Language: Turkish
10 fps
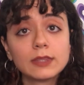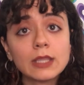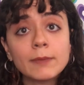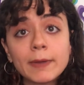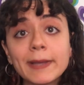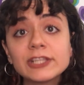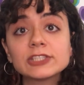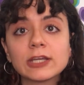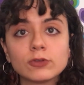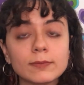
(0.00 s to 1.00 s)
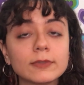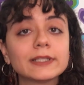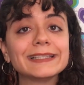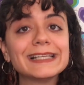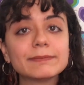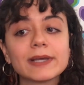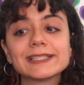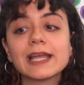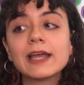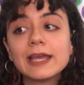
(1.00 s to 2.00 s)
Ama bence önemli olan ilk
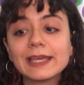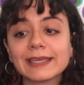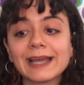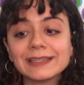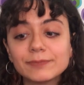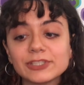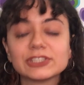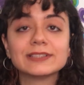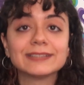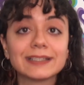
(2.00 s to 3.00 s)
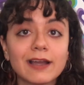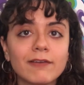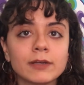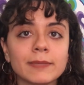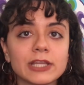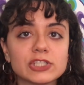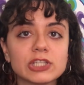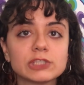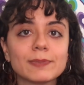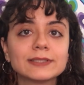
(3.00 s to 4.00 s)
başta kendi başınıza kavramaya
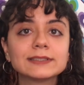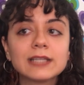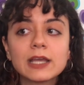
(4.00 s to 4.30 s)
çalışmanız.